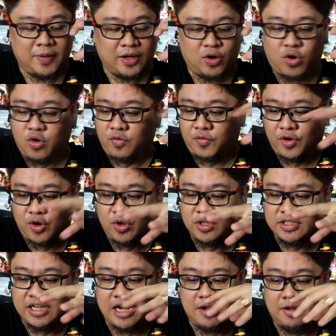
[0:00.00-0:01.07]
Pero overall
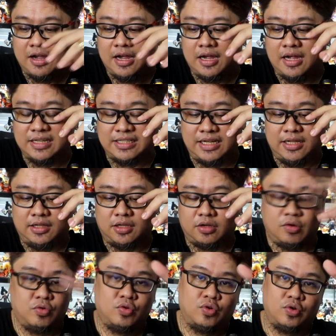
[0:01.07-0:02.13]
sila uh, as in
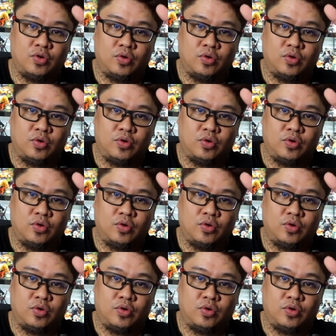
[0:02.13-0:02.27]
kung